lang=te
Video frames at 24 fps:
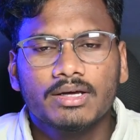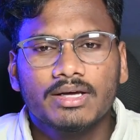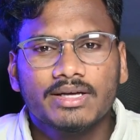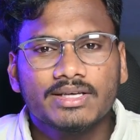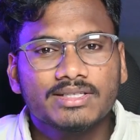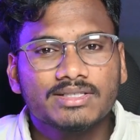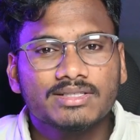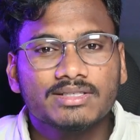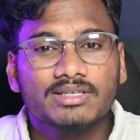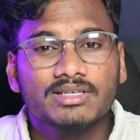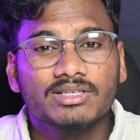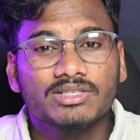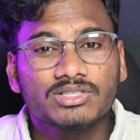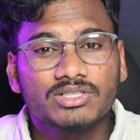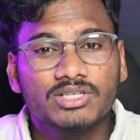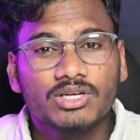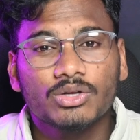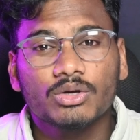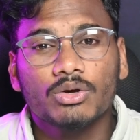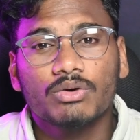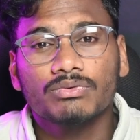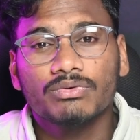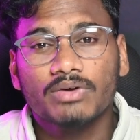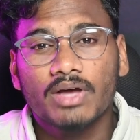ఎస్
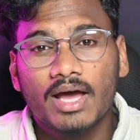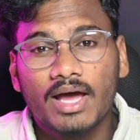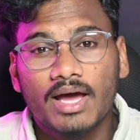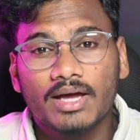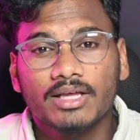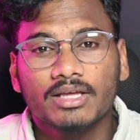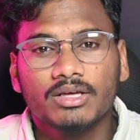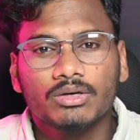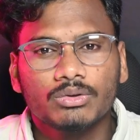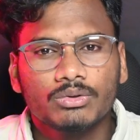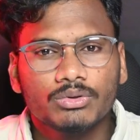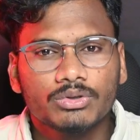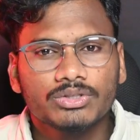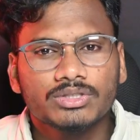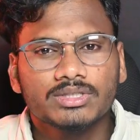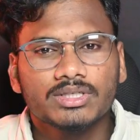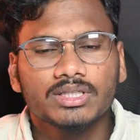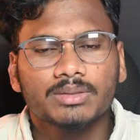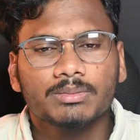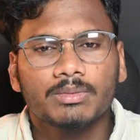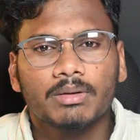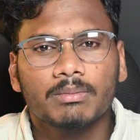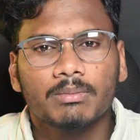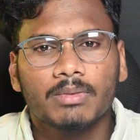హిస్టరీ ఆఫ్ హ్యాకింగ్ గురించి
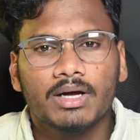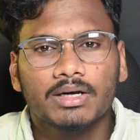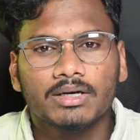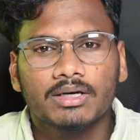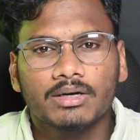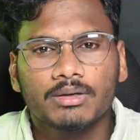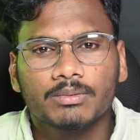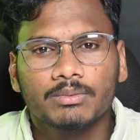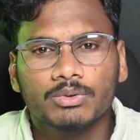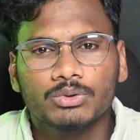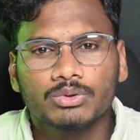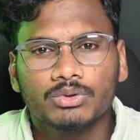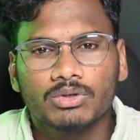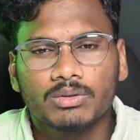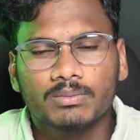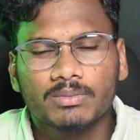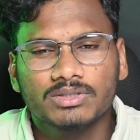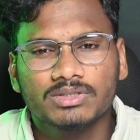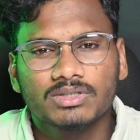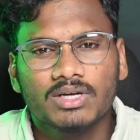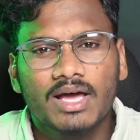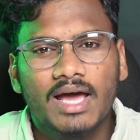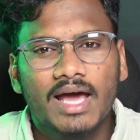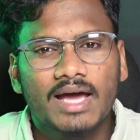అయితే మనం మాట్లాడబోతున్నాం
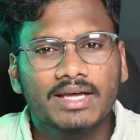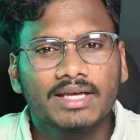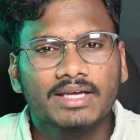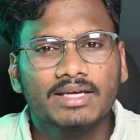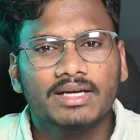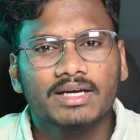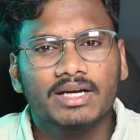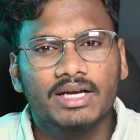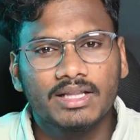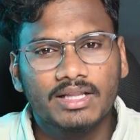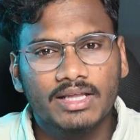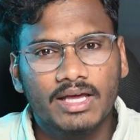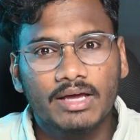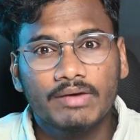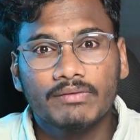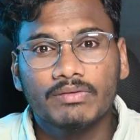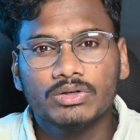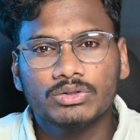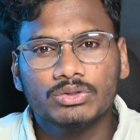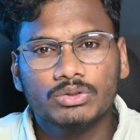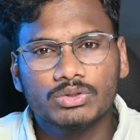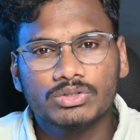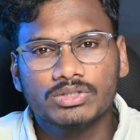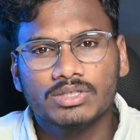అసలు హ్యాకింగ్ అనేది
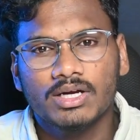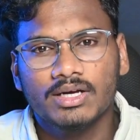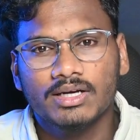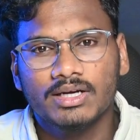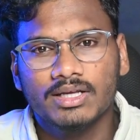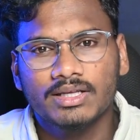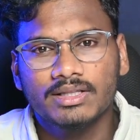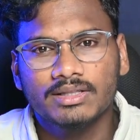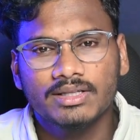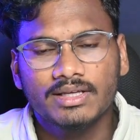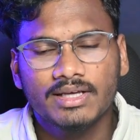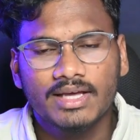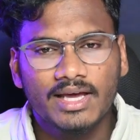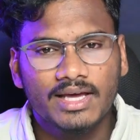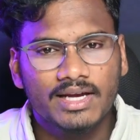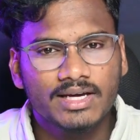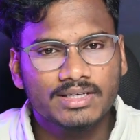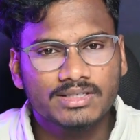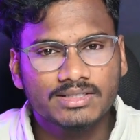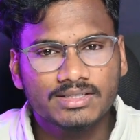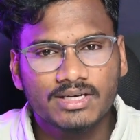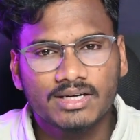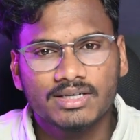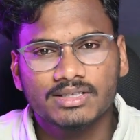ఎవరితో స్టార్ట్ అయింది ఎలా
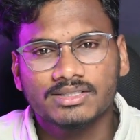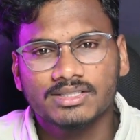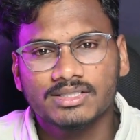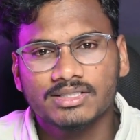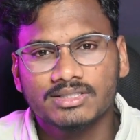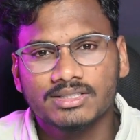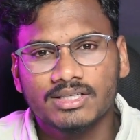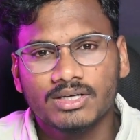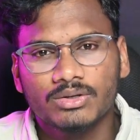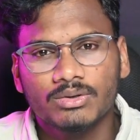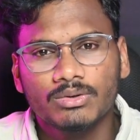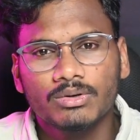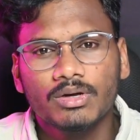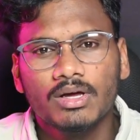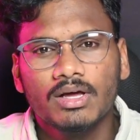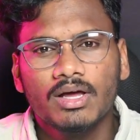స్టార్ట్ చేశారు